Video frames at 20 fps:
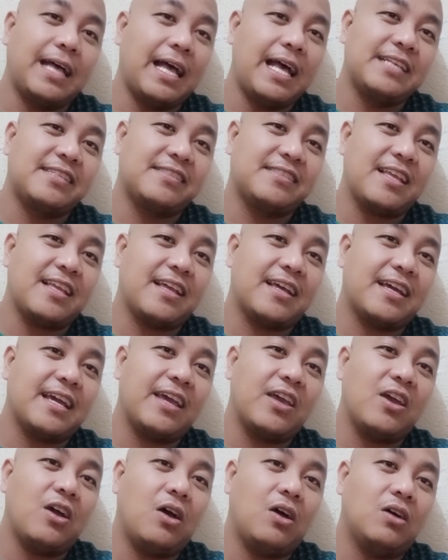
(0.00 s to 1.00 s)
Astig
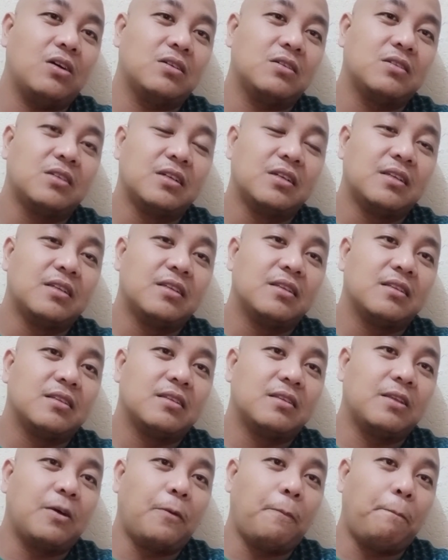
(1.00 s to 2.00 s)
kayo.
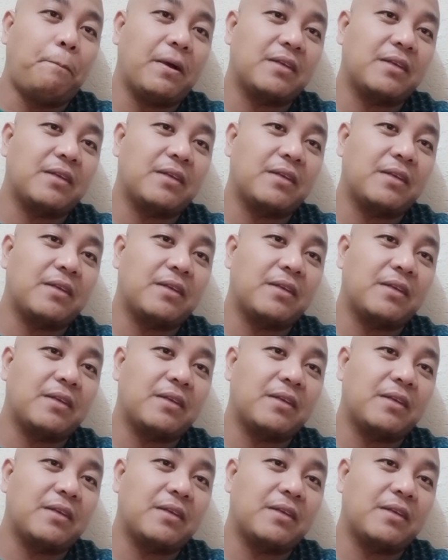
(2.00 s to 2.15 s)
Nung